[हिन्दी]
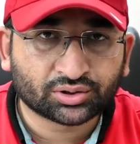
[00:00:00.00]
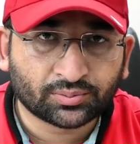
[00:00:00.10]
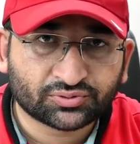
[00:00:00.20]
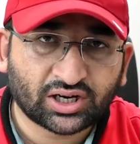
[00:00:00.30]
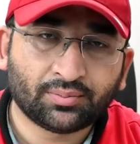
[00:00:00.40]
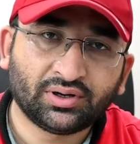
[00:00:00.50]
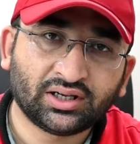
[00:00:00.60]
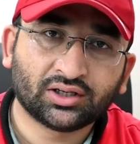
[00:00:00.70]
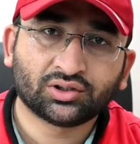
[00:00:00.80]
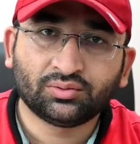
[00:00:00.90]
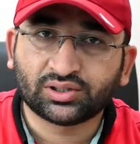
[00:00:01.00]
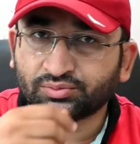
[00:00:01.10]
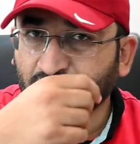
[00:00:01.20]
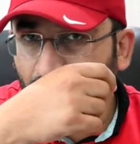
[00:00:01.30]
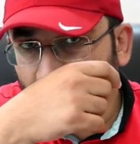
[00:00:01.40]
को सब्सक्राइब नहीं किया तो अभी
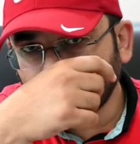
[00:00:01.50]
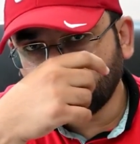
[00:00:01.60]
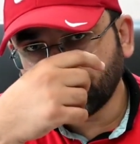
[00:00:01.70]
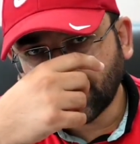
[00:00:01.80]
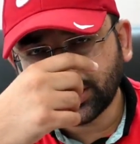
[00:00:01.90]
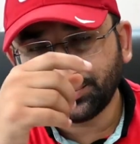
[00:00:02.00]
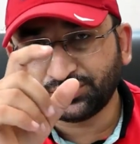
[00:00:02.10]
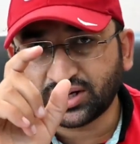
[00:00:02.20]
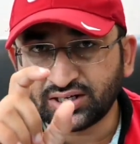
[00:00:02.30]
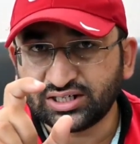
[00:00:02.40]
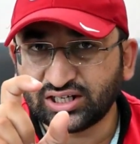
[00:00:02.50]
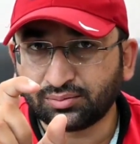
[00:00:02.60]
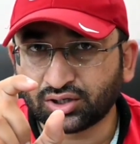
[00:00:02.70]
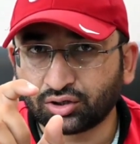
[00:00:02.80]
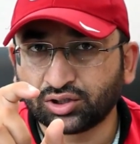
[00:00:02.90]
सब्सक्राइब कर दें और साथ ही घंटी
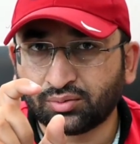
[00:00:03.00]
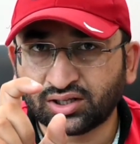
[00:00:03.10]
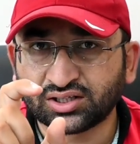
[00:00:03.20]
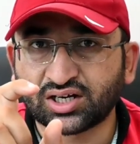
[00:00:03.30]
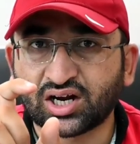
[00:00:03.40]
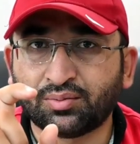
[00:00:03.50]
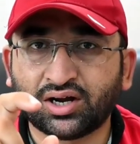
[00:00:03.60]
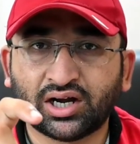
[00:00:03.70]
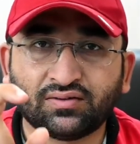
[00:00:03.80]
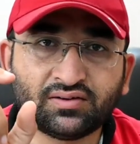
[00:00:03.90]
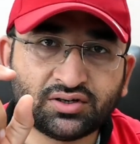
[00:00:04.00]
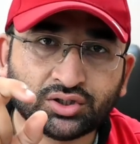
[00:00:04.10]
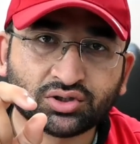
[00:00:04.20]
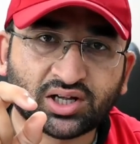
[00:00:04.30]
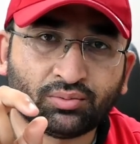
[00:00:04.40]
के बटन दबा दें ताकि हमारी आने वाली
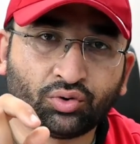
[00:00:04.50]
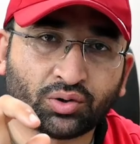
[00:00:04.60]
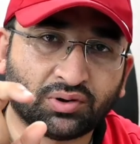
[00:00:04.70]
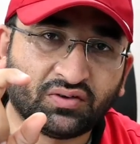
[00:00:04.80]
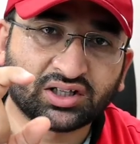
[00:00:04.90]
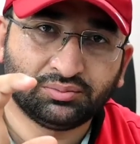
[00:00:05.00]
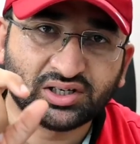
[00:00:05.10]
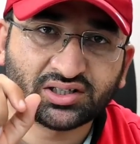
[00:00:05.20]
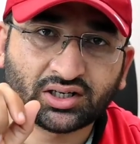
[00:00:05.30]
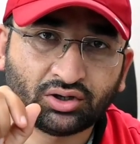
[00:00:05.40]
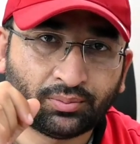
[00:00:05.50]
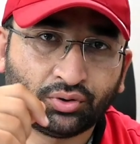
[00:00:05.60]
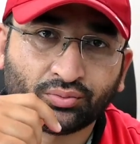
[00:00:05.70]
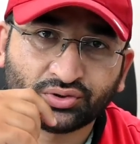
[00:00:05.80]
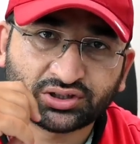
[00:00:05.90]
वीडियोस आप लोगों को बर वक्त मिल सकें और
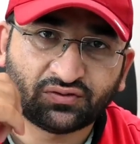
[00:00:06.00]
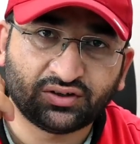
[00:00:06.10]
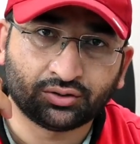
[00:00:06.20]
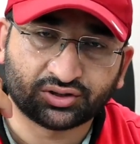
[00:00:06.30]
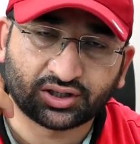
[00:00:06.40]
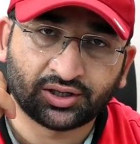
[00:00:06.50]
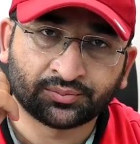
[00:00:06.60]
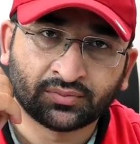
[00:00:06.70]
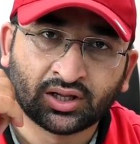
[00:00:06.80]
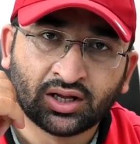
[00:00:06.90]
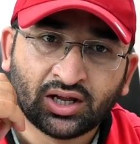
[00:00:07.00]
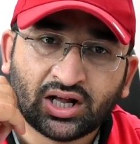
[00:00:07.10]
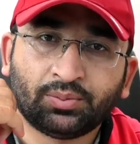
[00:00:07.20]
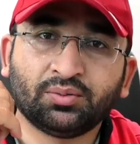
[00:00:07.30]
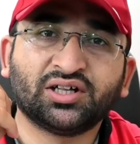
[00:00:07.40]
आप लोग मुस्तफ़ हो सकें
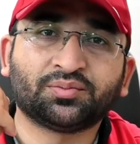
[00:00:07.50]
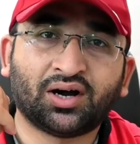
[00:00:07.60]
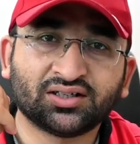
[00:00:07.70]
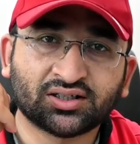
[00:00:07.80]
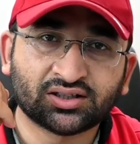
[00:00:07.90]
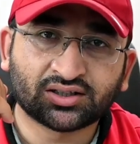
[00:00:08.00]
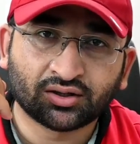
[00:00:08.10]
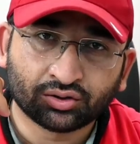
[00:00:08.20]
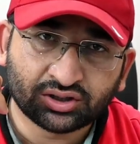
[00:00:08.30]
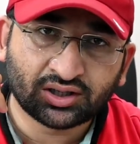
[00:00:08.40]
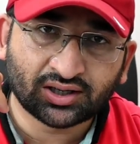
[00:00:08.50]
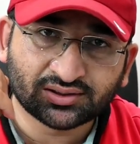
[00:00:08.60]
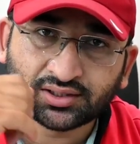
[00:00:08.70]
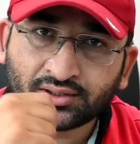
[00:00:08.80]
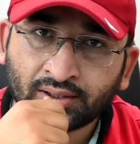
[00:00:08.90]
अपने मेज़बान सादत खान को दी
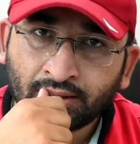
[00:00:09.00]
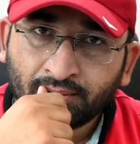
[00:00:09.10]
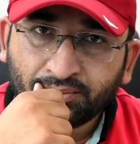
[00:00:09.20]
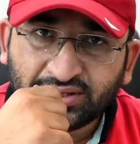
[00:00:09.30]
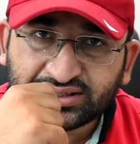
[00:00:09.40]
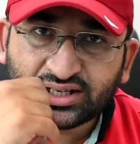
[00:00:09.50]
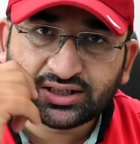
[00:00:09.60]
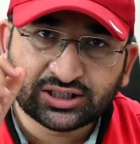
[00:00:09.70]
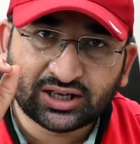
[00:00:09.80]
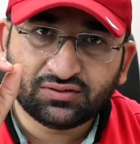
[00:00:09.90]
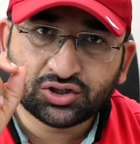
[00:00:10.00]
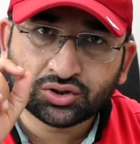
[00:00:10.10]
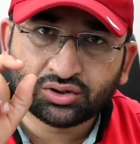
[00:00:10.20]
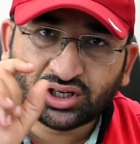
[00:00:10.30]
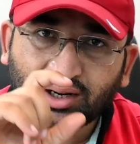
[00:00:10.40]
इजाज़त मिलते हैं नई
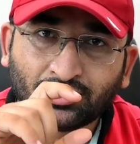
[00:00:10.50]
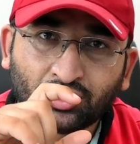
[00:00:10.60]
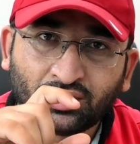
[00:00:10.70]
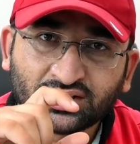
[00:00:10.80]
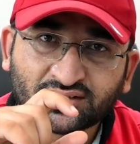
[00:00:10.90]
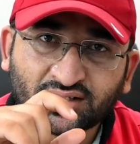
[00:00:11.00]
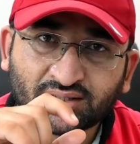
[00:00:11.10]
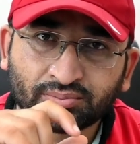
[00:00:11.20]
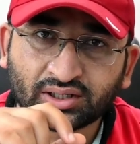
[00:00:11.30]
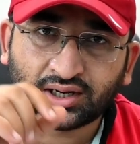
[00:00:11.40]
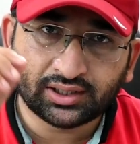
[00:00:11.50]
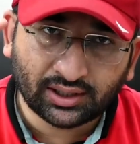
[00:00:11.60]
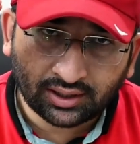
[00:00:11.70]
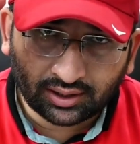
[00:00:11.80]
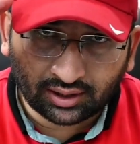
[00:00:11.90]
वीडियो नई मालूम के साथ तब तक के
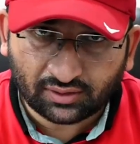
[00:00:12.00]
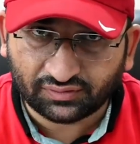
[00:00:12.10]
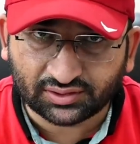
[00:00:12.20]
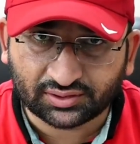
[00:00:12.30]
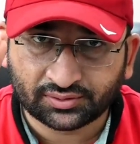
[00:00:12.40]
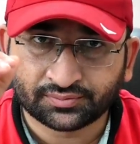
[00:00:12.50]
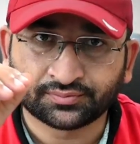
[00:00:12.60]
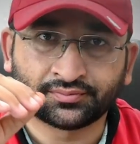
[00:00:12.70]
लिए अल्लाह हाफिज़